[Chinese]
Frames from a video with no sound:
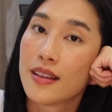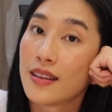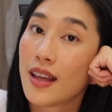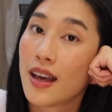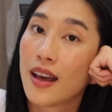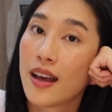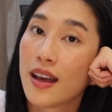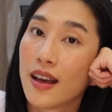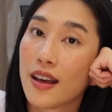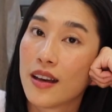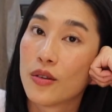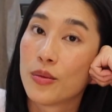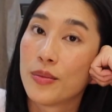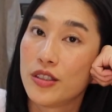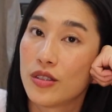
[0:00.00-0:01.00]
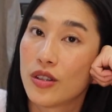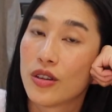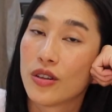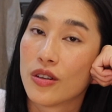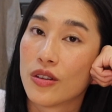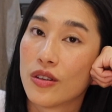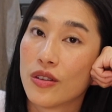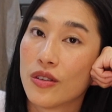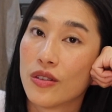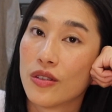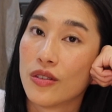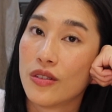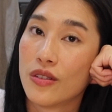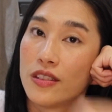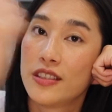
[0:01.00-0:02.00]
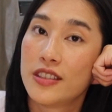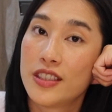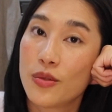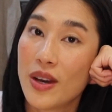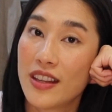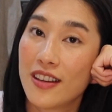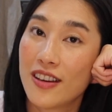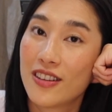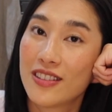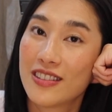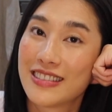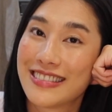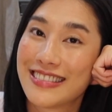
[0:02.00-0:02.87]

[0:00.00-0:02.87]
那我们就洗碗喽。